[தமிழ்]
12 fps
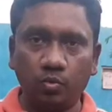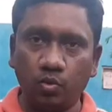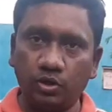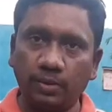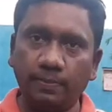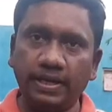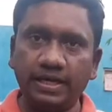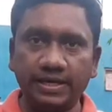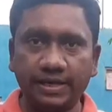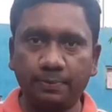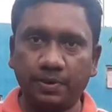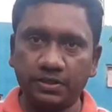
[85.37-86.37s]
உங்களுடைய மெயில்
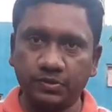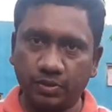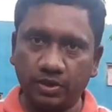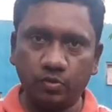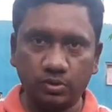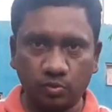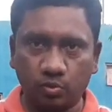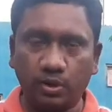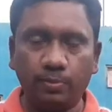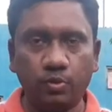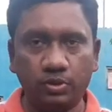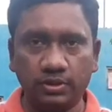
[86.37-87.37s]
ஐடி பாஸ்வேர்டில் கொடுத்து உள்ளே
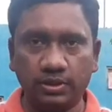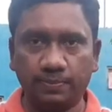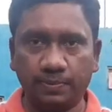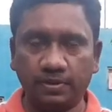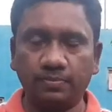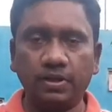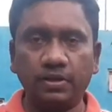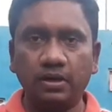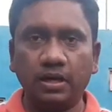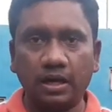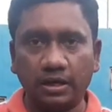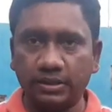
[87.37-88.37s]
போனதுக்கப்புறம்
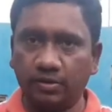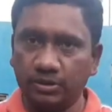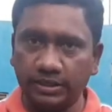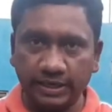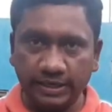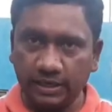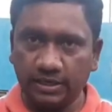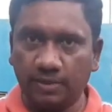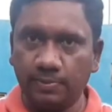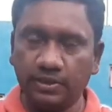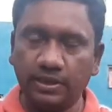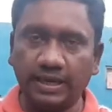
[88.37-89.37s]
அதில் வந்து டீட்டெயில்
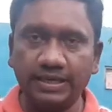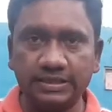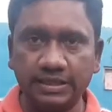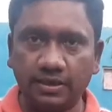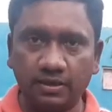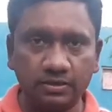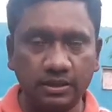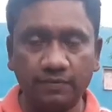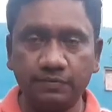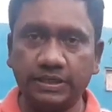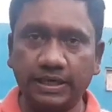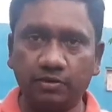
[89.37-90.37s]
காமிக்க ரைட் சைடு அது
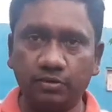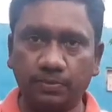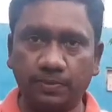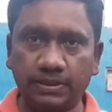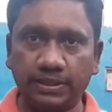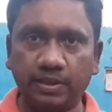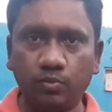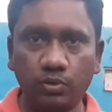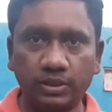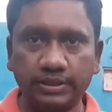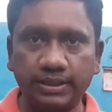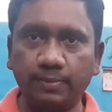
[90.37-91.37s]
லெஃப்ட் சைடில் வந்து பார்த்தீங்கன்னா
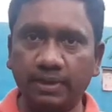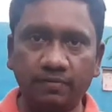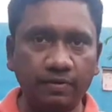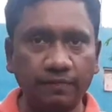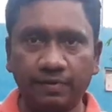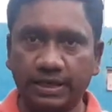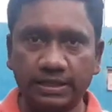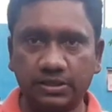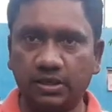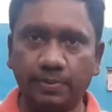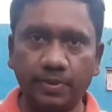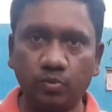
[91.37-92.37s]
உங்களுக்கு இமெயில்
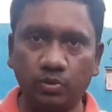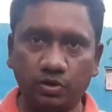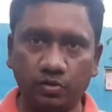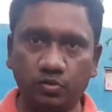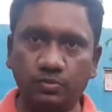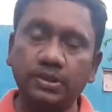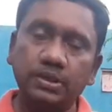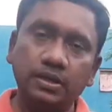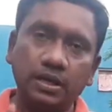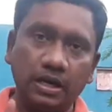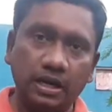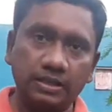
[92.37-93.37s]
வெரிஃபிகேஷன் அப்படின்னு ஒன்று இருக்கும்
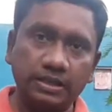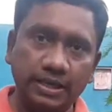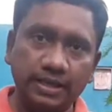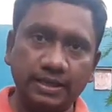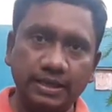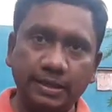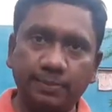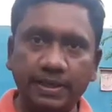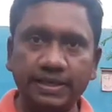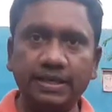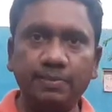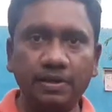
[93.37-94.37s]
அதை நீங்கள் கிளிக் பண்ணி
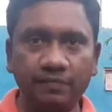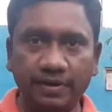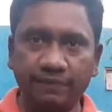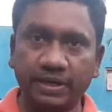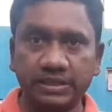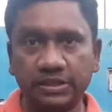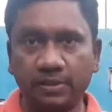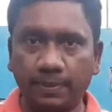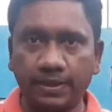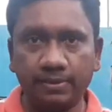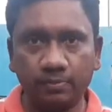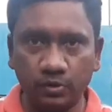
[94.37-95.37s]
இமெயில் வெரிஃபிகேஷன்
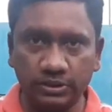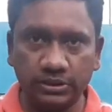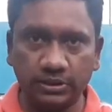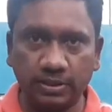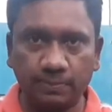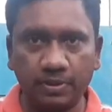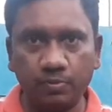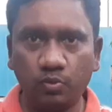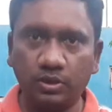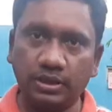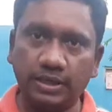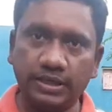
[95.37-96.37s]
பண்ணி முடிச்சதுக்கப்புறம்
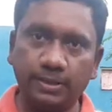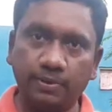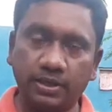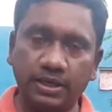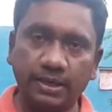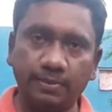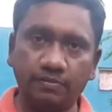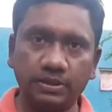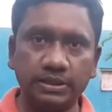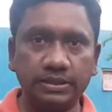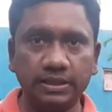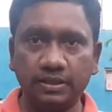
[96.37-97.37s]
உங்களுக்கு கண்டிப்பாக கண்டிப்பாக
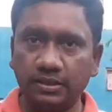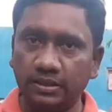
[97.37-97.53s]
வந்து இந்த